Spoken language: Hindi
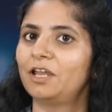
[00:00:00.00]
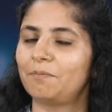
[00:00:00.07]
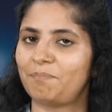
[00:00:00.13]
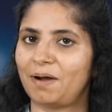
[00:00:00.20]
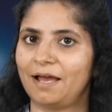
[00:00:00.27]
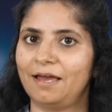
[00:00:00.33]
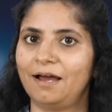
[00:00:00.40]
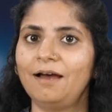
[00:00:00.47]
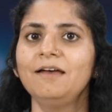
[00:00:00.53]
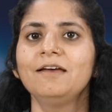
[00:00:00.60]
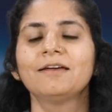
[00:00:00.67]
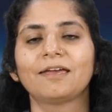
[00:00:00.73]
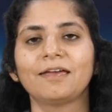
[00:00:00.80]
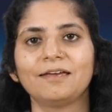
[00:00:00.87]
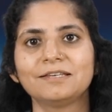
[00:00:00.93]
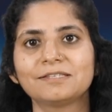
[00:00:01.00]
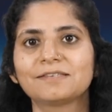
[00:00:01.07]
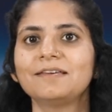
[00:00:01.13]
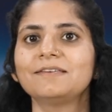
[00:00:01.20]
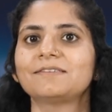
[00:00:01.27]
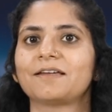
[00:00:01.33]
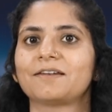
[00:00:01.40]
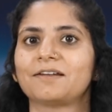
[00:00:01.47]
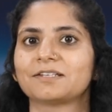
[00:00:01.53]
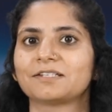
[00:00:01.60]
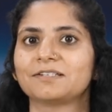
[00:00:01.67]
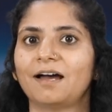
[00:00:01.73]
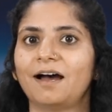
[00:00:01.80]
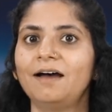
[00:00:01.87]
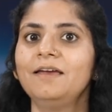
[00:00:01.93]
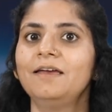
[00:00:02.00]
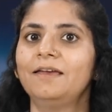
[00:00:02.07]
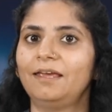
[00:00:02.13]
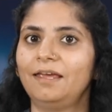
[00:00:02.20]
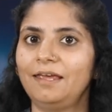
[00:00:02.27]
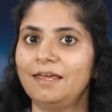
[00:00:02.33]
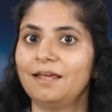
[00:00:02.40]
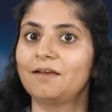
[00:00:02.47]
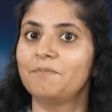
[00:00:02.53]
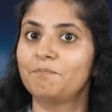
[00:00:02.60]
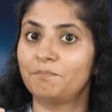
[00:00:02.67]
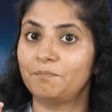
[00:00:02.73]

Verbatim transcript: ने पाया कि इसकी संरचना एक